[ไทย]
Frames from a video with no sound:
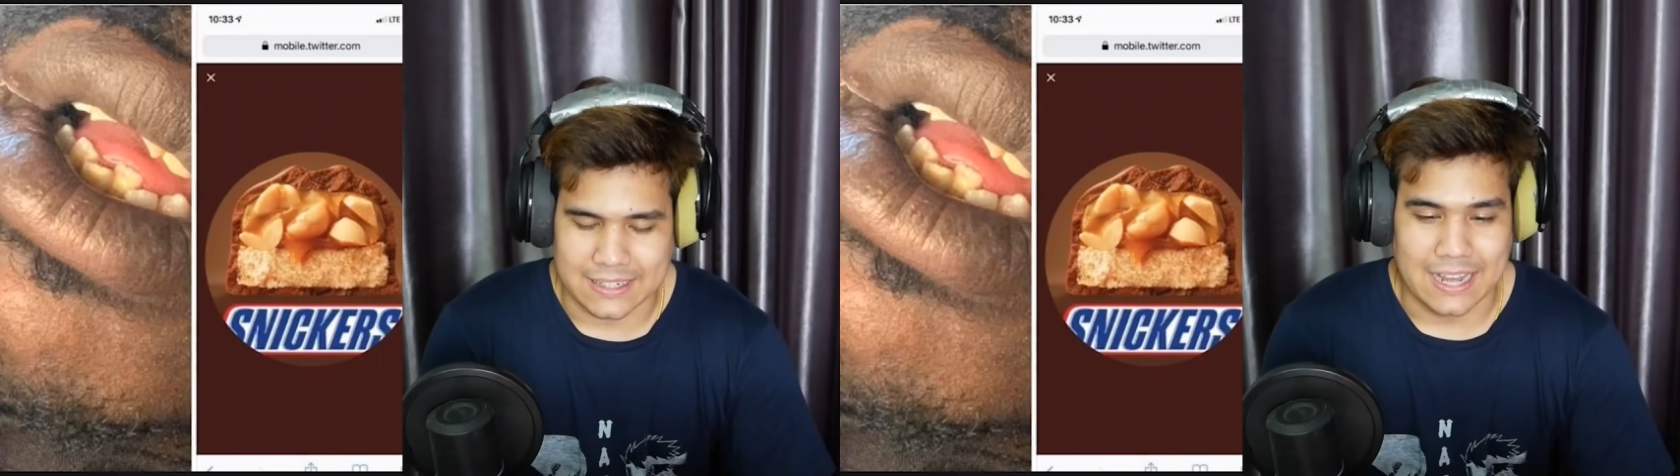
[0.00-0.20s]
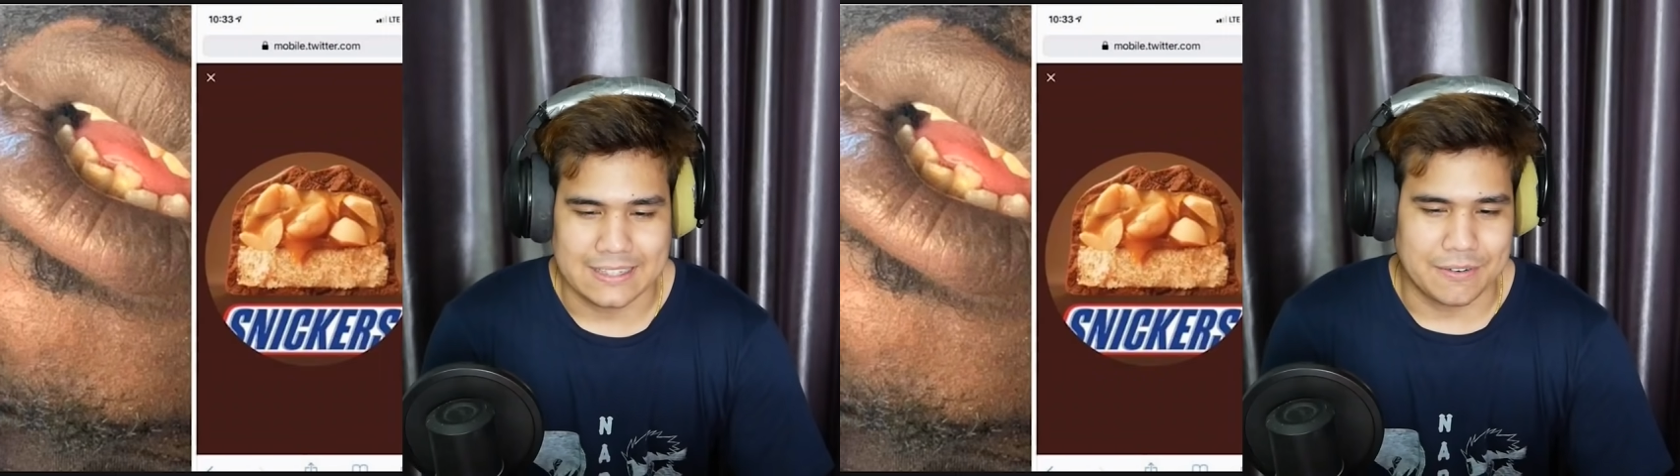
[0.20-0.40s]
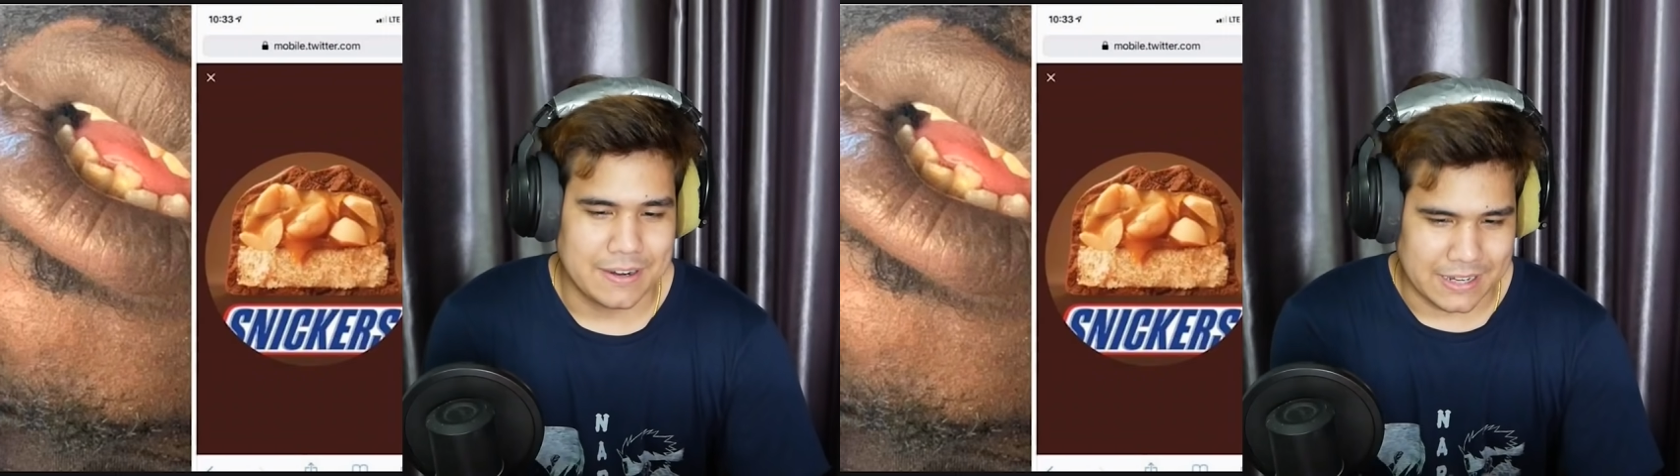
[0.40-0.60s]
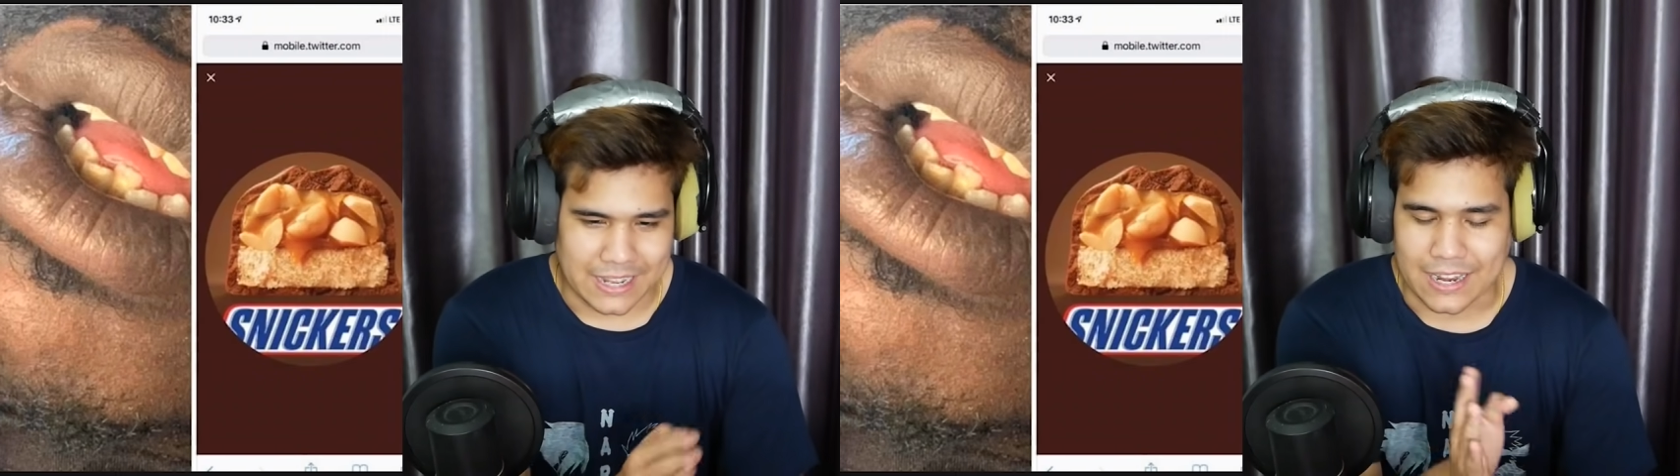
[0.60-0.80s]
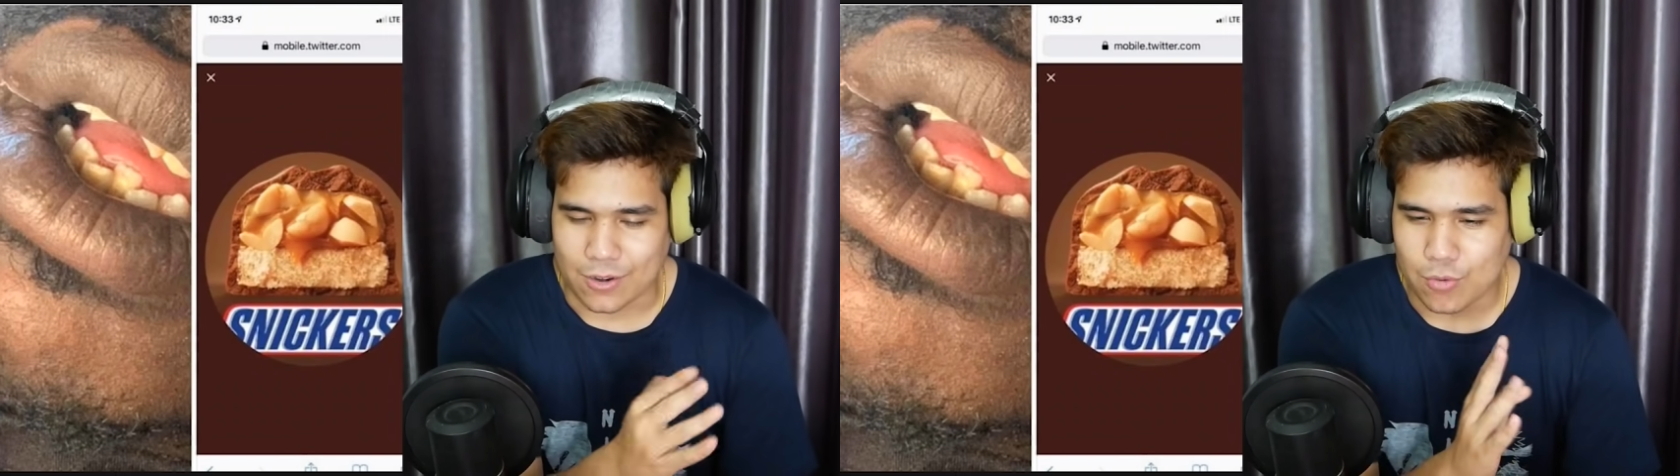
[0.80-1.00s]
นะ แต่ว่า
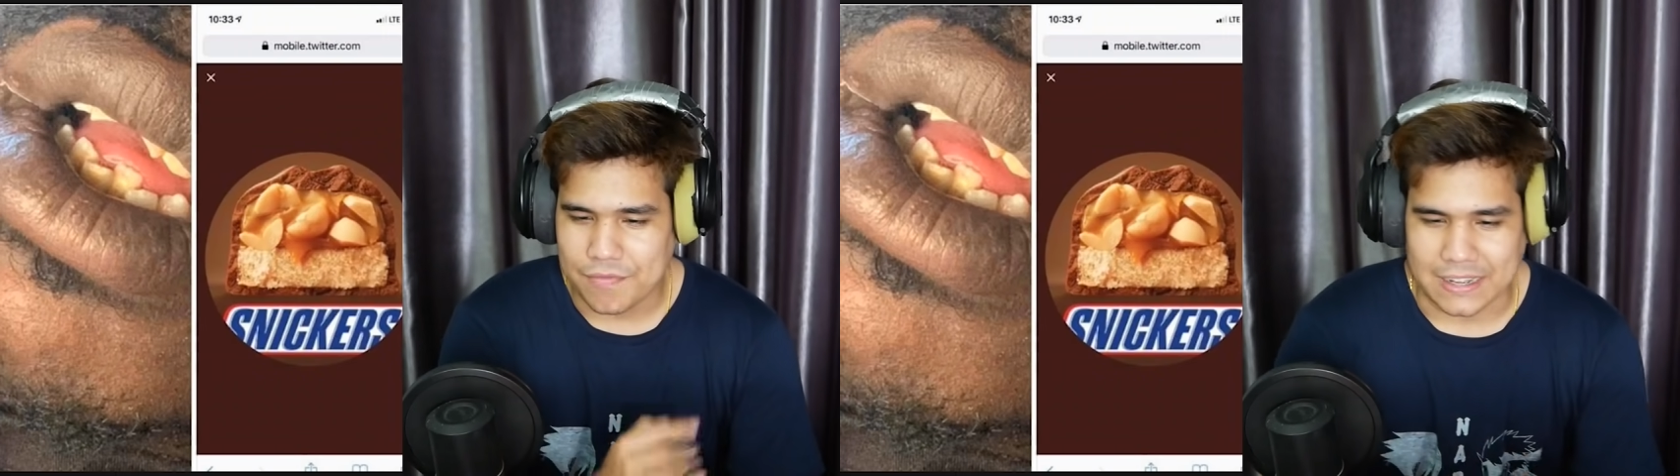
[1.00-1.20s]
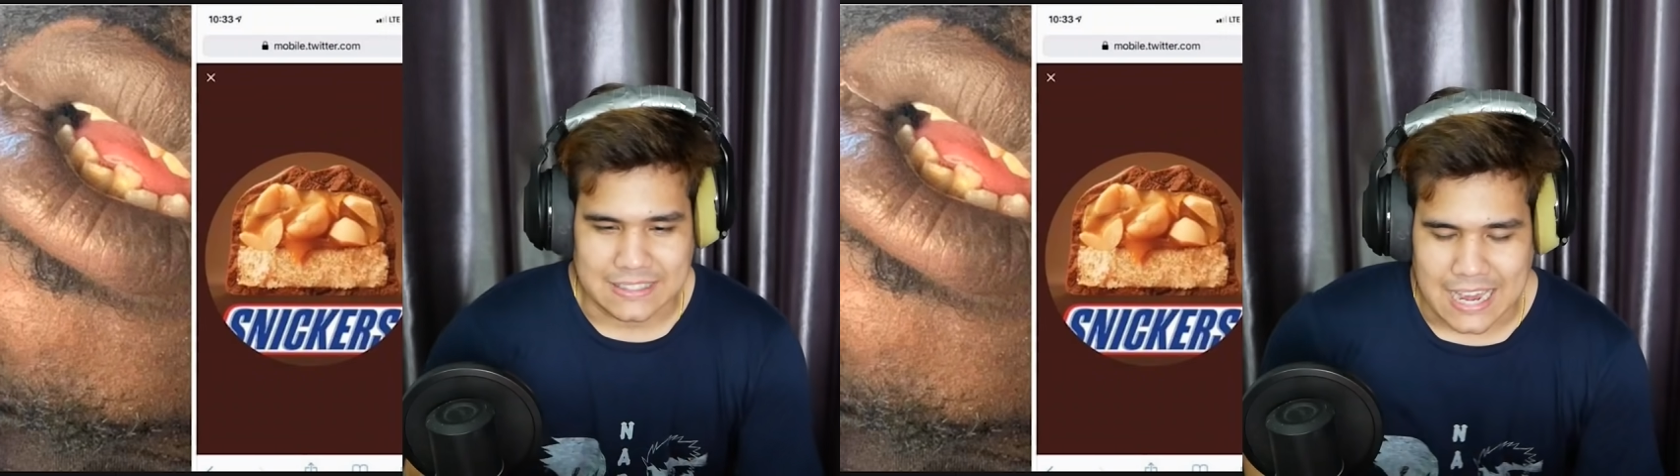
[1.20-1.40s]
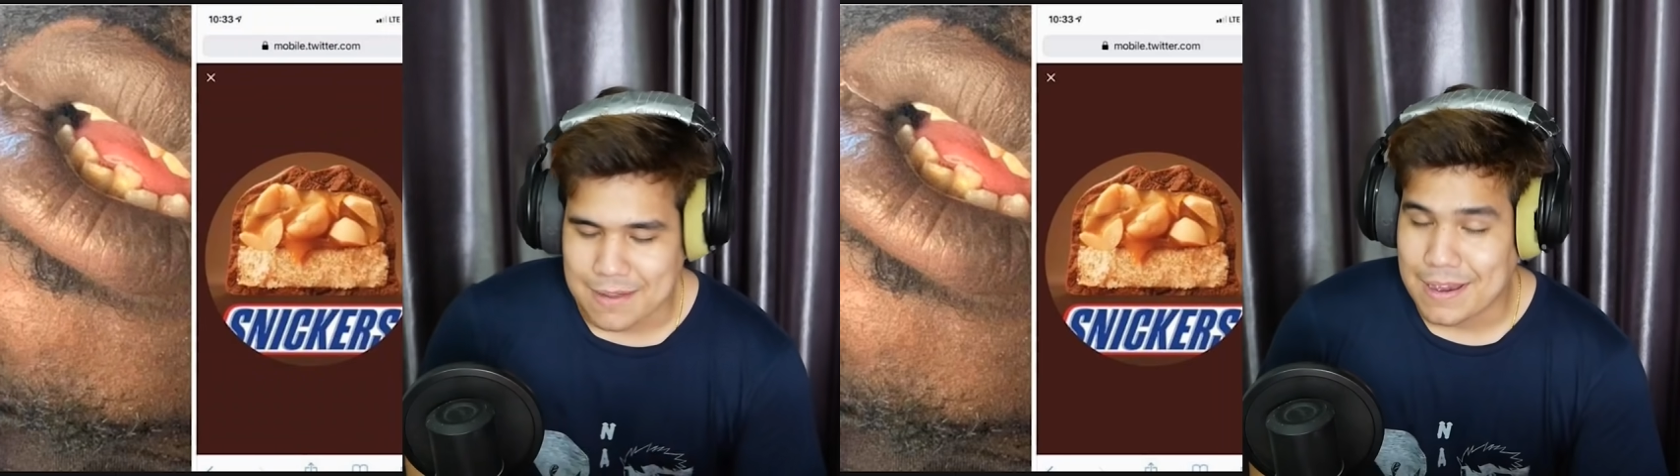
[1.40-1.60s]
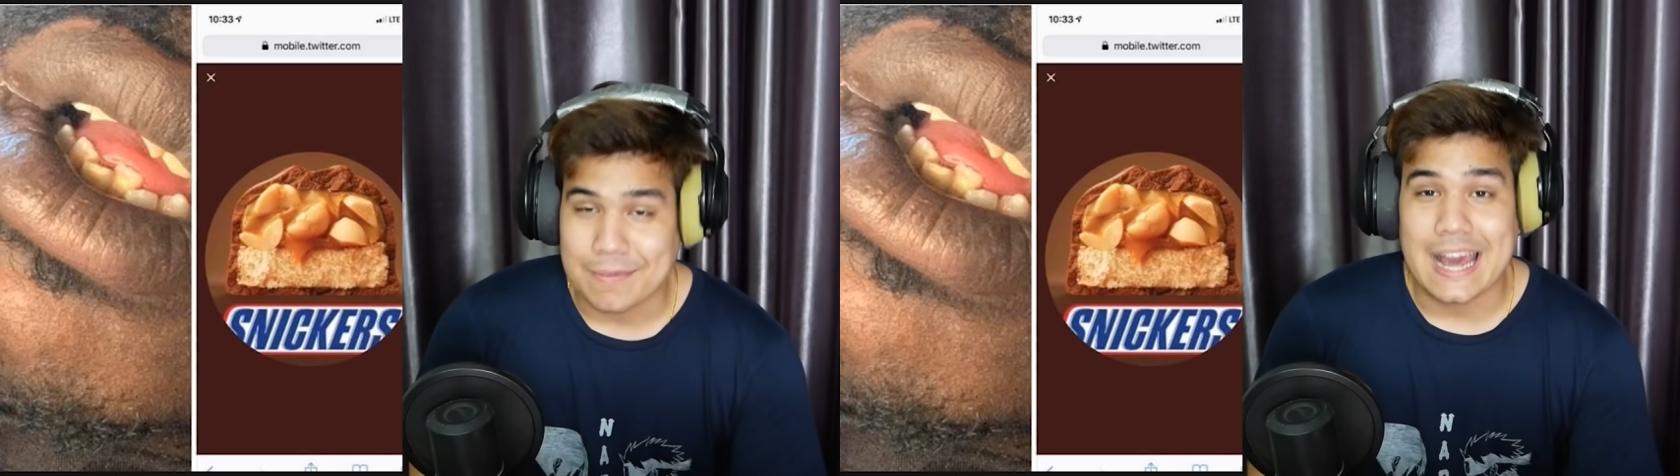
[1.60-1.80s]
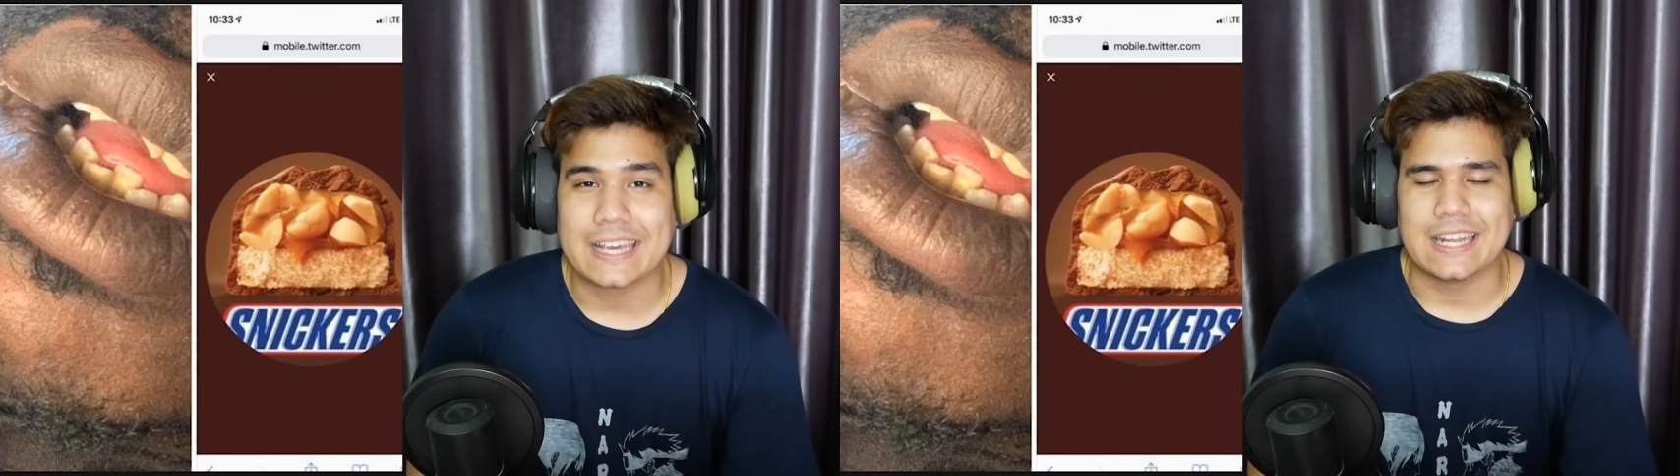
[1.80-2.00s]
เห็นรูปฝั่งซ้ายแล้วแม่ง
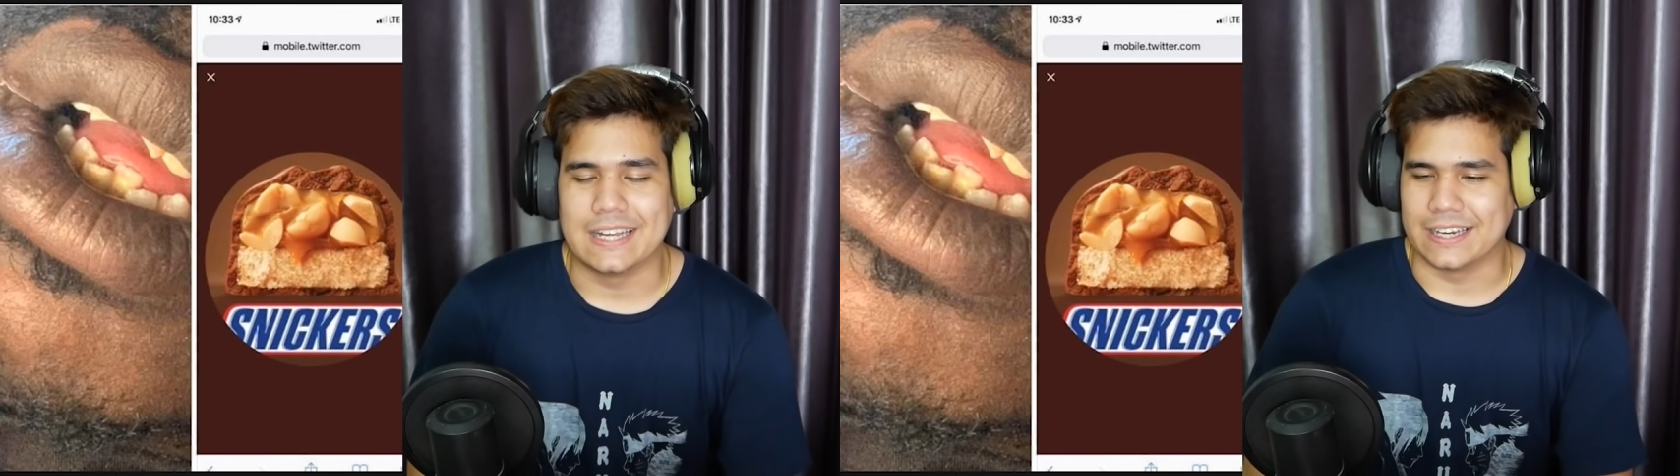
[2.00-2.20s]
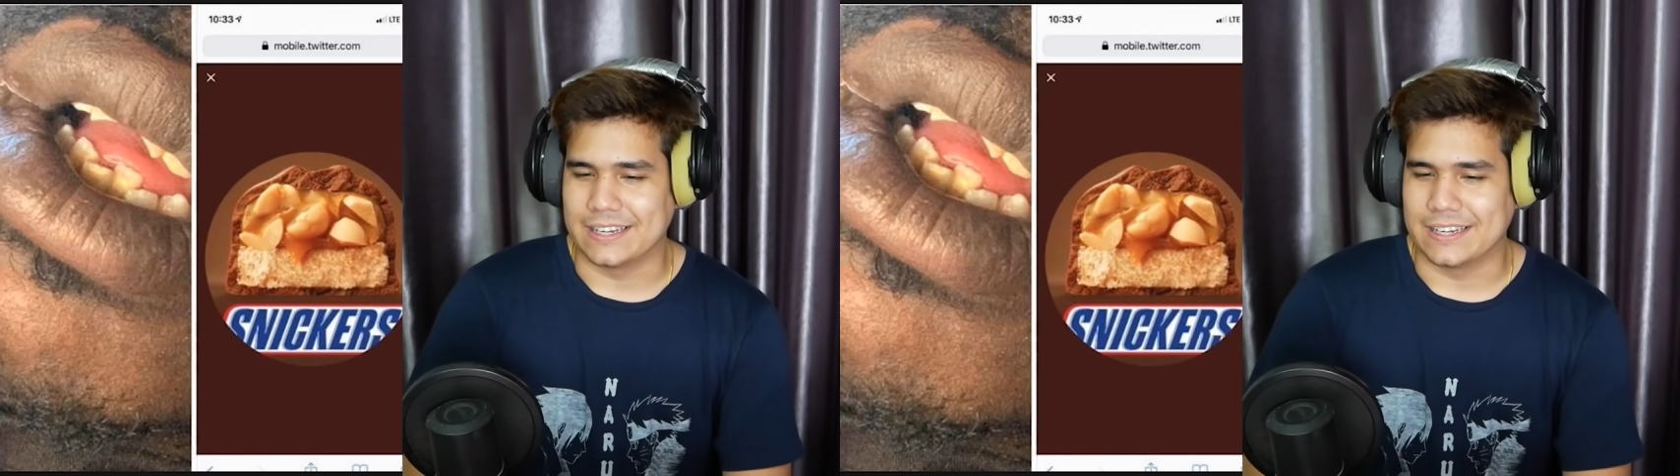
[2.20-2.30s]
ไม่น่ากินเลย